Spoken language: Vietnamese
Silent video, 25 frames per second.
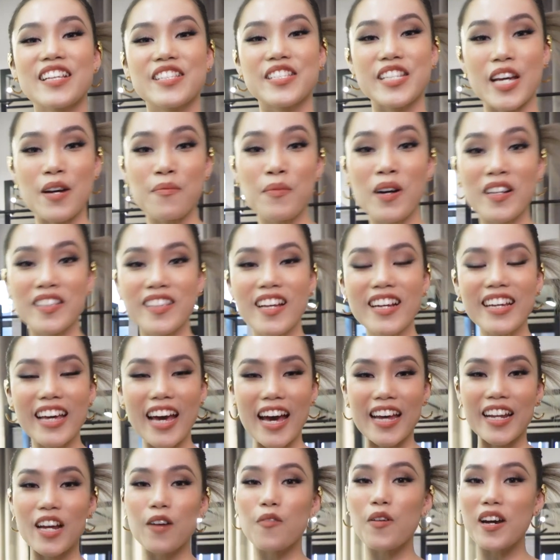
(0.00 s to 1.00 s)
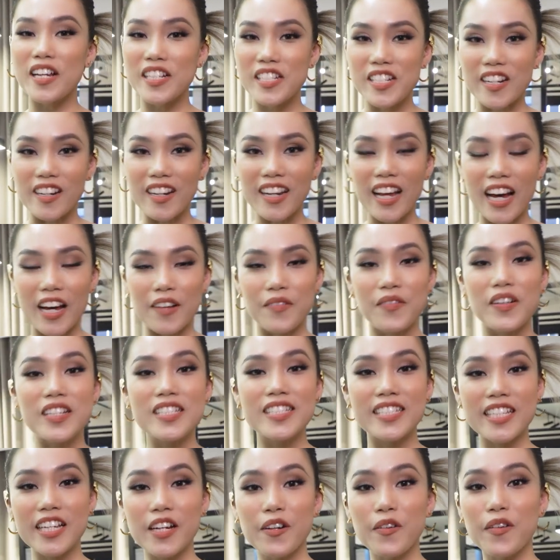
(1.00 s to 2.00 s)
Chào mừng tất cả đã quay trở lại với
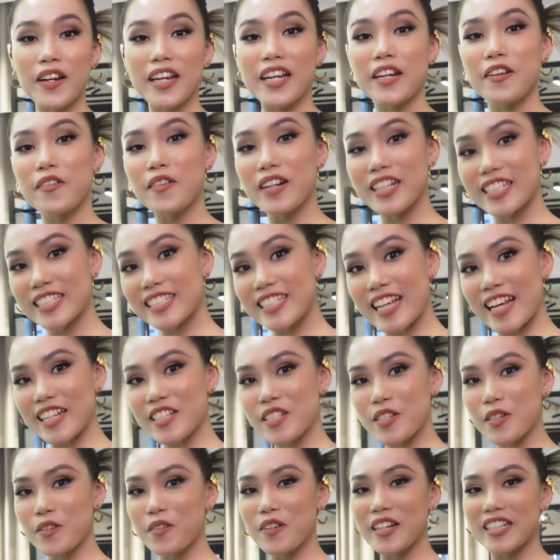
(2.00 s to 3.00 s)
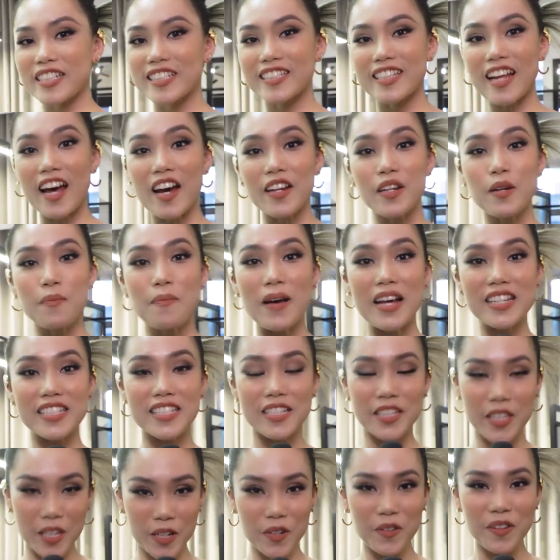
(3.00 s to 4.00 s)
series Reset to Restart the
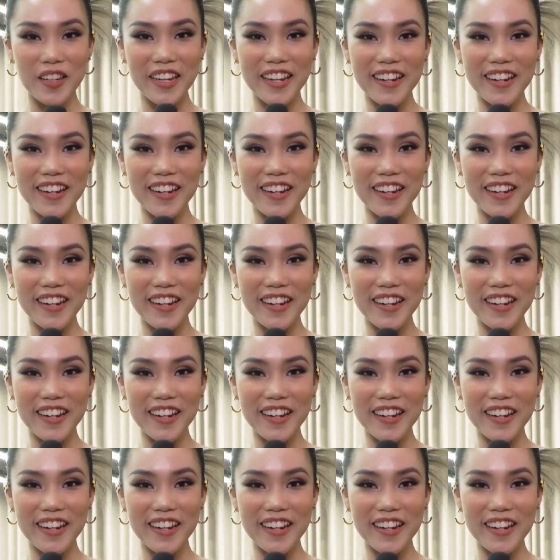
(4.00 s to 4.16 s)
Best New